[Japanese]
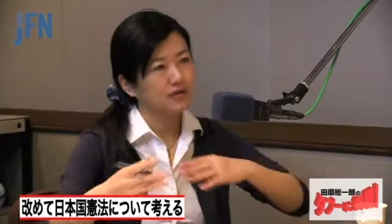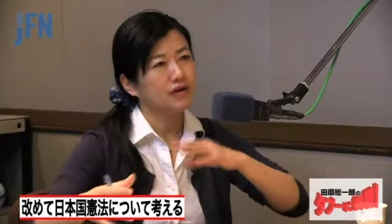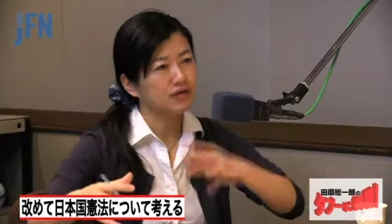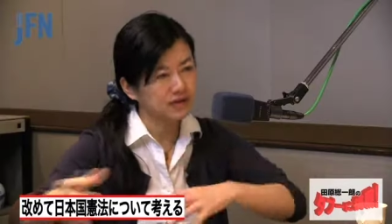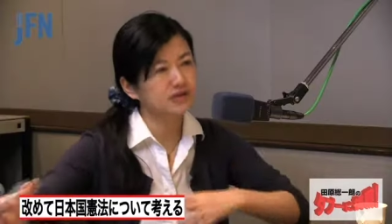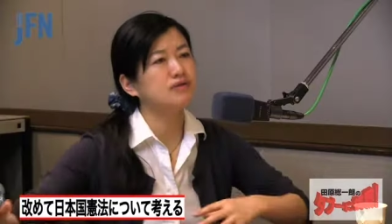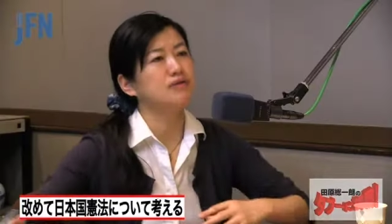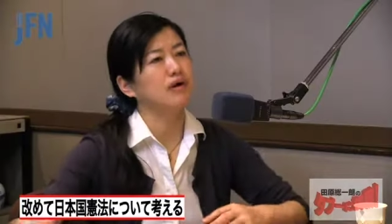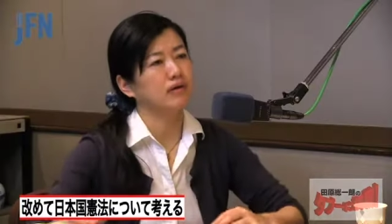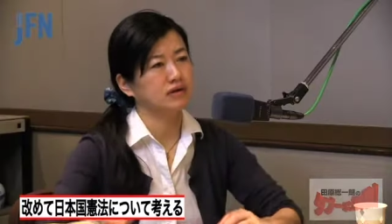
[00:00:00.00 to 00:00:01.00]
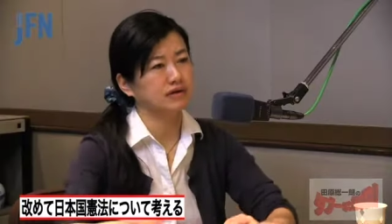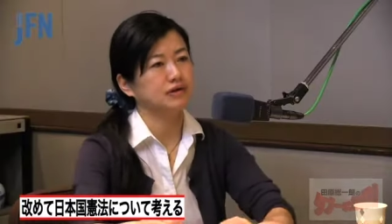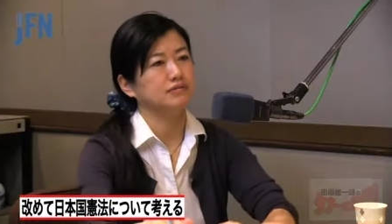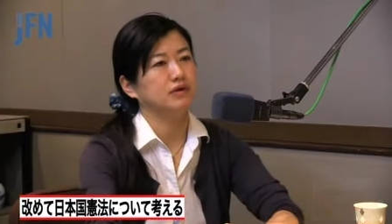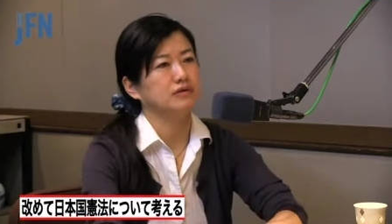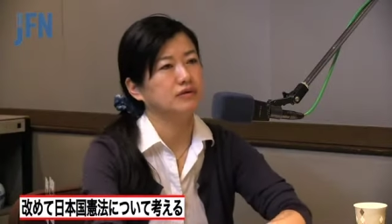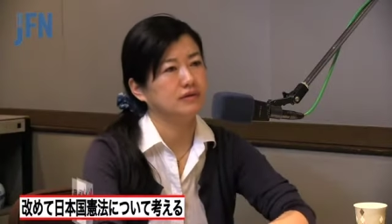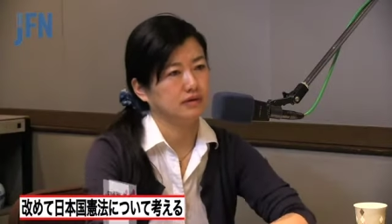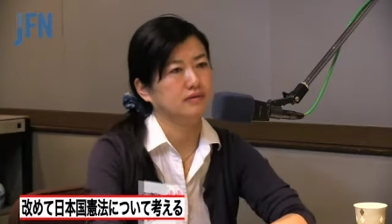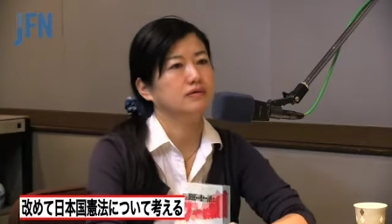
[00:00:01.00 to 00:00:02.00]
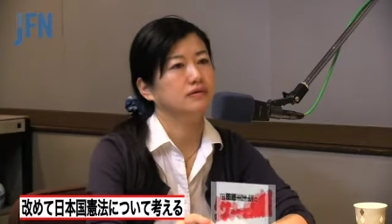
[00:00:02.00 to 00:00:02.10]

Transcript: ひゃくはちじゅうど変わってしまう、うん、で、えー、そ